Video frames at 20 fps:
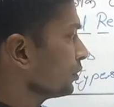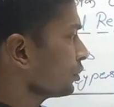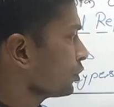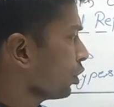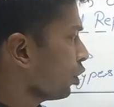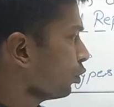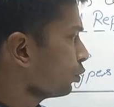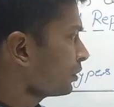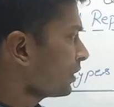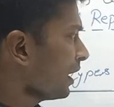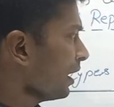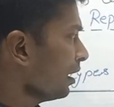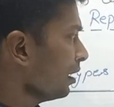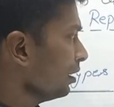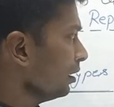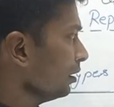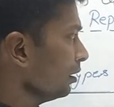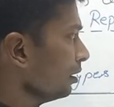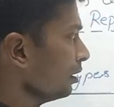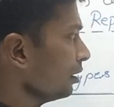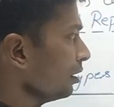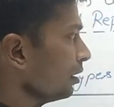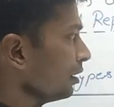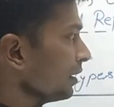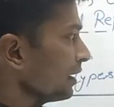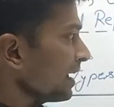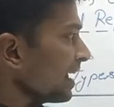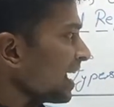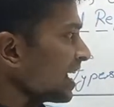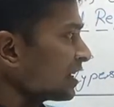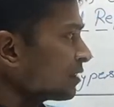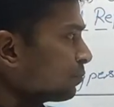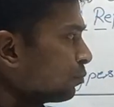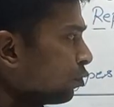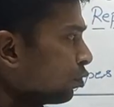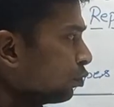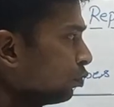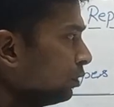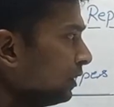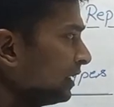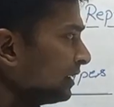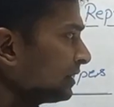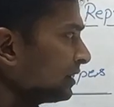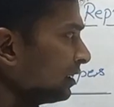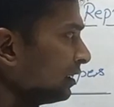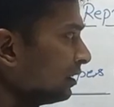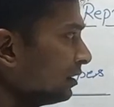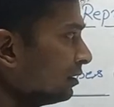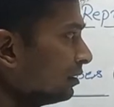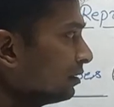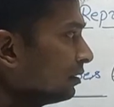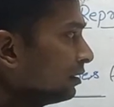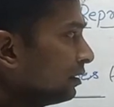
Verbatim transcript: चौथा एस्पोरुलेशन